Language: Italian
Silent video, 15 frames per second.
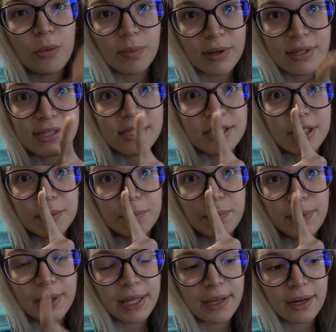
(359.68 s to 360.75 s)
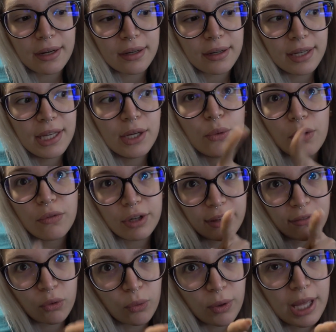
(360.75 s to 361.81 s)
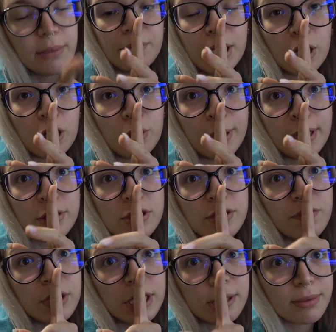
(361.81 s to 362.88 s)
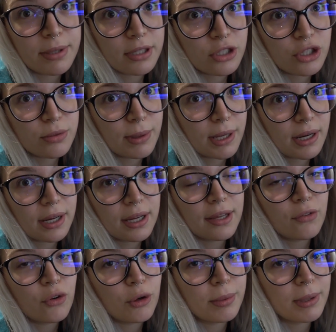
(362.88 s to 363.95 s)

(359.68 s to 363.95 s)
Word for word: il post per il nuovo giveaway. Mi raccomando se volete partecipare anche voi